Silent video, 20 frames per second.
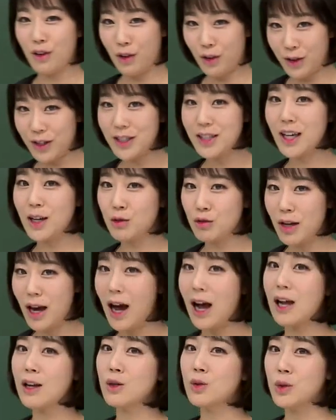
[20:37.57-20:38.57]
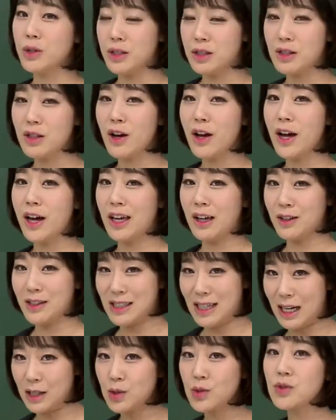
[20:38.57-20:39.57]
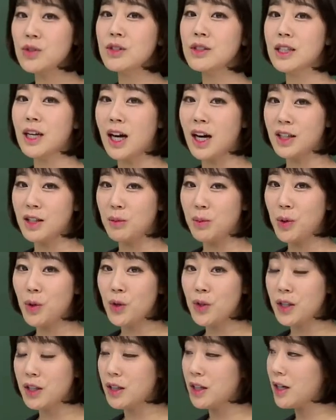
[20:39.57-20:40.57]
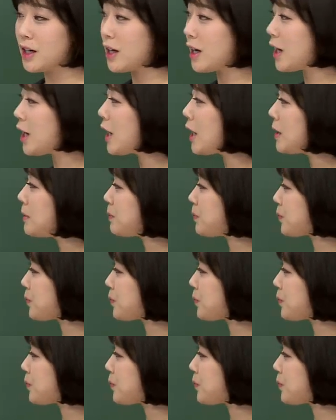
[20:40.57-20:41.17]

어, 이제 우리 알고 있어야 해요. 자주 등장하는 표현이니까.